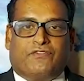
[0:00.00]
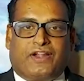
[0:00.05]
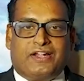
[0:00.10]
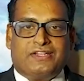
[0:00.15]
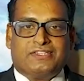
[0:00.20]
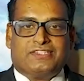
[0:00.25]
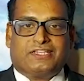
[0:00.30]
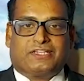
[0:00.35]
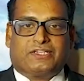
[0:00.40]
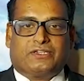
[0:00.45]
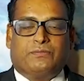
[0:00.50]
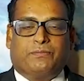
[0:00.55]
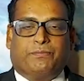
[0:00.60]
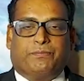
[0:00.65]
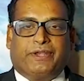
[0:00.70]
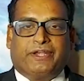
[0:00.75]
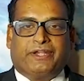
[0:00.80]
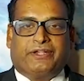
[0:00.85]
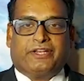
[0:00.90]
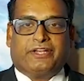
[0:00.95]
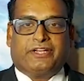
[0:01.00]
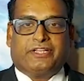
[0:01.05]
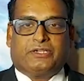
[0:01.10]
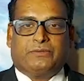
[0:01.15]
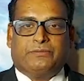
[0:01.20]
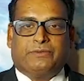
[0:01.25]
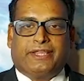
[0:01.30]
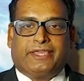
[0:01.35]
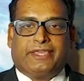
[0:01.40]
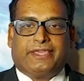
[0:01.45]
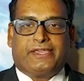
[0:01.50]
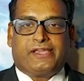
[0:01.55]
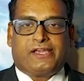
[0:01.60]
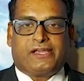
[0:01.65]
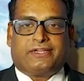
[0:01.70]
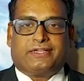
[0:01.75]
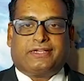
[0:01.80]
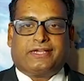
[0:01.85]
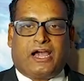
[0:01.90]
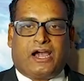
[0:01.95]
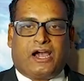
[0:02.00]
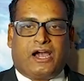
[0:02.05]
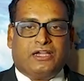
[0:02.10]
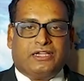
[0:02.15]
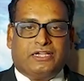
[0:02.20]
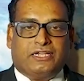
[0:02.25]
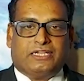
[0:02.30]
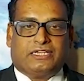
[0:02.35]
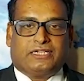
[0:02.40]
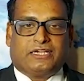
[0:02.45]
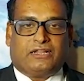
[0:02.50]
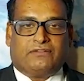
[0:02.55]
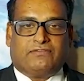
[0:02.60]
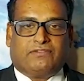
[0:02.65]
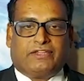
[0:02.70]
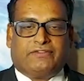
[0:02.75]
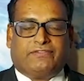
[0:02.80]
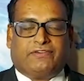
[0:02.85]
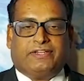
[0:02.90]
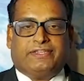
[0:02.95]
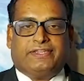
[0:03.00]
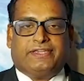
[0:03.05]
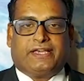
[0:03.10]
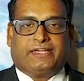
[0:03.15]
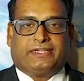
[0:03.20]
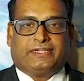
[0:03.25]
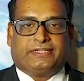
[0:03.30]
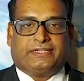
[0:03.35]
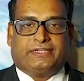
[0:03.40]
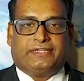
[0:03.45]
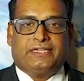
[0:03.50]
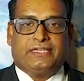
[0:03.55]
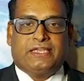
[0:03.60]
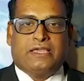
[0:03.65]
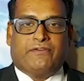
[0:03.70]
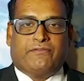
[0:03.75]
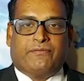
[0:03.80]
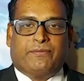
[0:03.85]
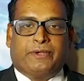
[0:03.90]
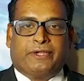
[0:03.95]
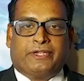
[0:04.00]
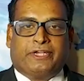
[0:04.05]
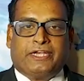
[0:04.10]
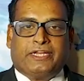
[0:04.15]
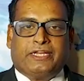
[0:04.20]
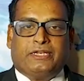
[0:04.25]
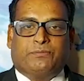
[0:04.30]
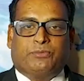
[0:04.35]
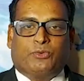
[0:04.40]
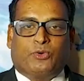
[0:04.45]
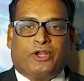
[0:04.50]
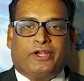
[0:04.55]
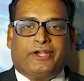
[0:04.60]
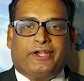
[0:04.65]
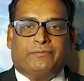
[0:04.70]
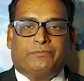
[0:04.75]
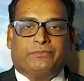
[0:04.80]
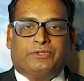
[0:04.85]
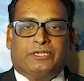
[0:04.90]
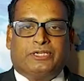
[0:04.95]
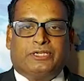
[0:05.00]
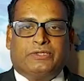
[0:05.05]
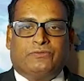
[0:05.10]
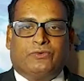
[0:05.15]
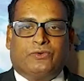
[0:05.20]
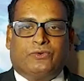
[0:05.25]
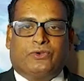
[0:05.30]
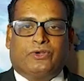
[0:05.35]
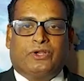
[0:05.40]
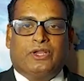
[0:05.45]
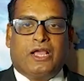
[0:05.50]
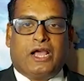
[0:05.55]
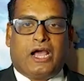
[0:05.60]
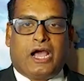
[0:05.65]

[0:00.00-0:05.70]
பிரான்சுக்கும் பிரிட்டனுக்கும் இடையேயான ஆங்கில கால்வாய் வழியாக பிரிட்டனில் புகலிடம் தேடுவோர்